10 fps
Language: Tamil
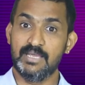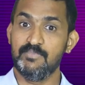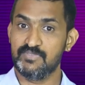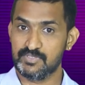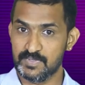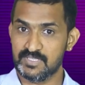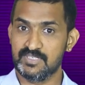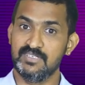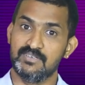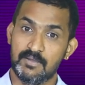டைம் ஆஃபீஸ்
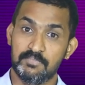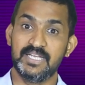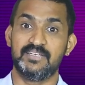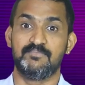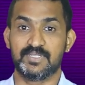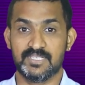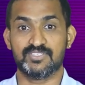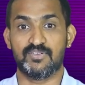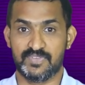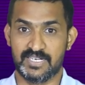பற்றின அப்டேட் பற்றின
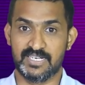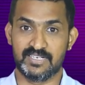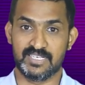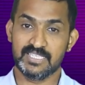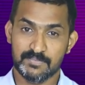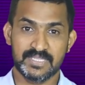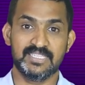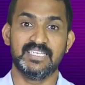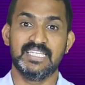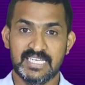சாஃப்ட்வேர் என்ன இருக்குது இதை
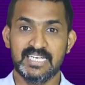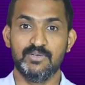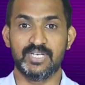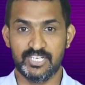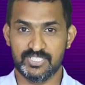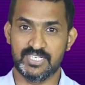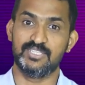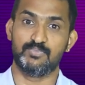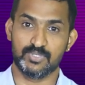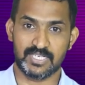பற்றி நீங்களே ஒரு இனிஷியேட்
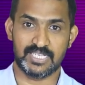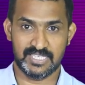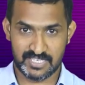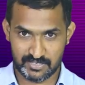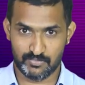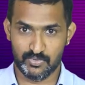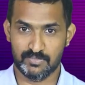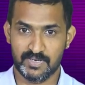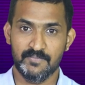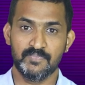எடுத்து புதுசாக கற்றுக்கிறது
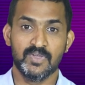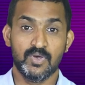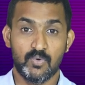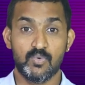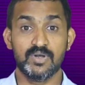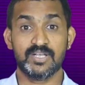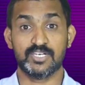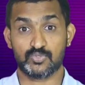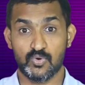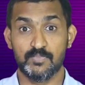மூலமாக
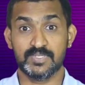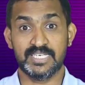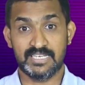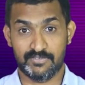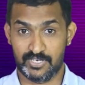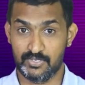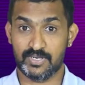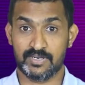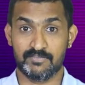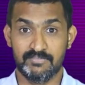உங்களுக்கான ஸ்கோப் வந்து நீங்கள்
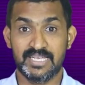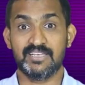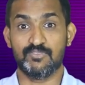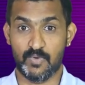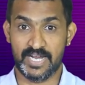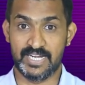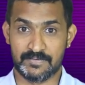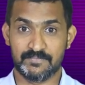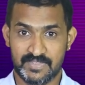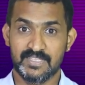யூஆர் ஆர் மேக்கிங் வைட்
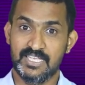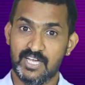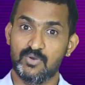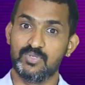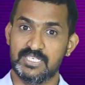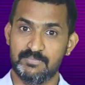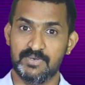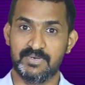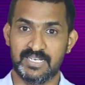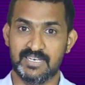யாரோ ஒருத்தர்
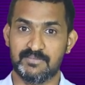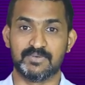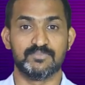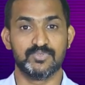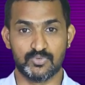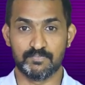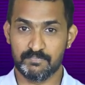டிபெண்ட் பண்ணி இல்லாமல் ஸோ